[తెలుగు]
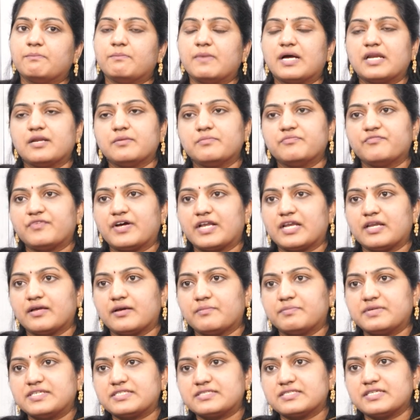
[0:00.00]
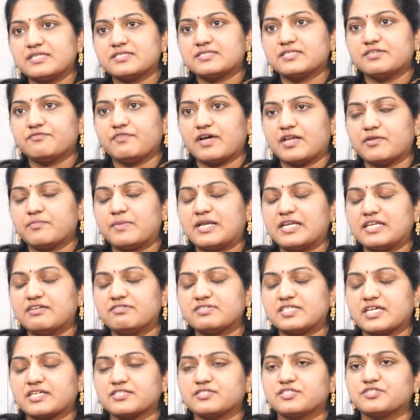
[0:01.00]
మనం వాళ్ళ బిజినెస్ని వాళ్ళు మళ్ళీ
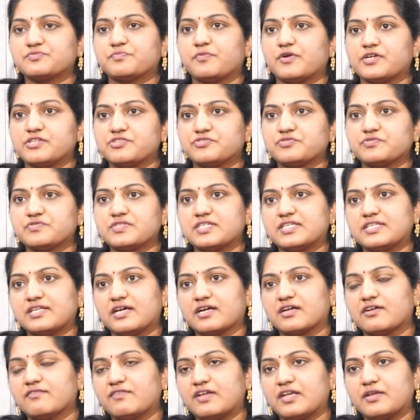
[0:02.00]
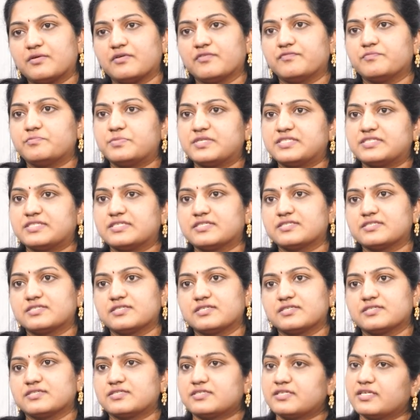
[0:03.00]
సక్సెస్ పాయింట్ చూసేదాకా వాళ్ళ
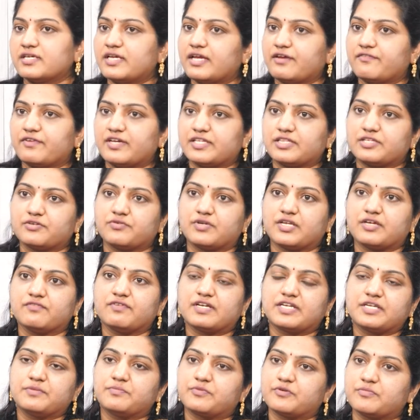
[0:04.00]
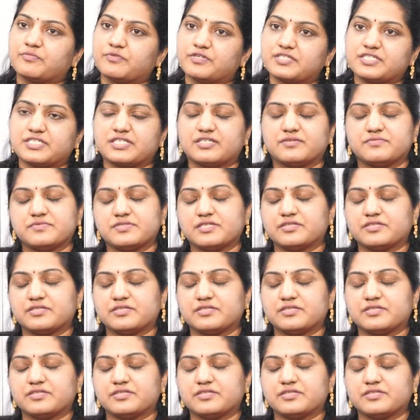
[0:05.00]
బిజినెస్ని ఏవైతే ఉన్నాయో వాటిని ప్రమోట్ చేయడం